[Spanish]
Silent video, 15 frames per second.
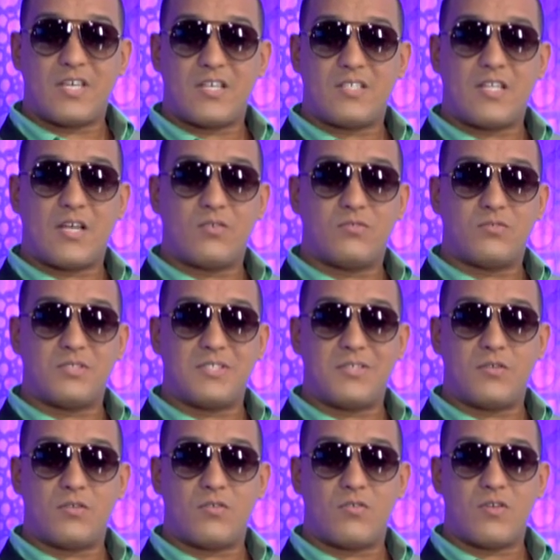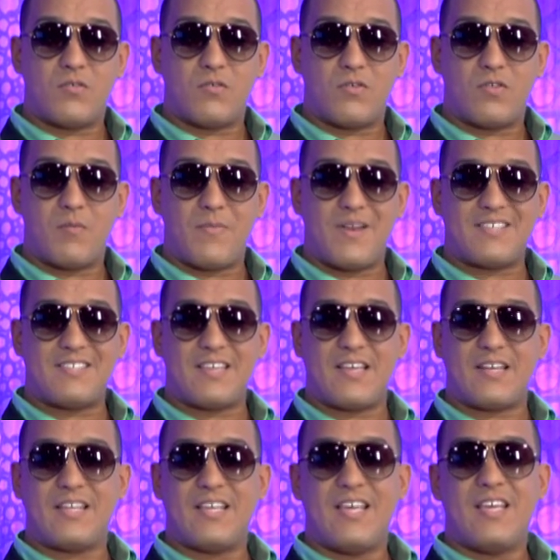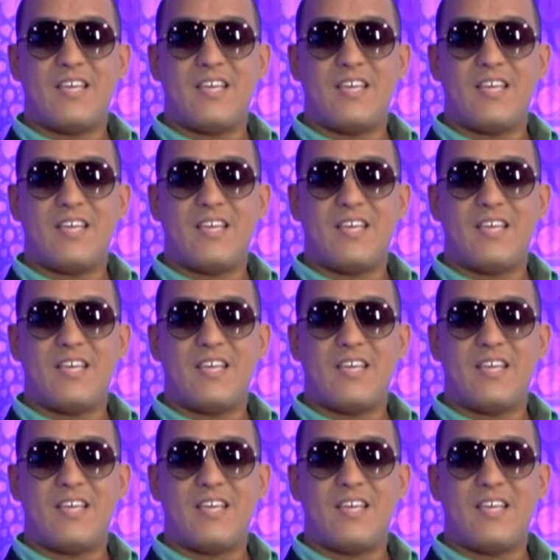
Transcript: en Estados Unidos nos llenó de placer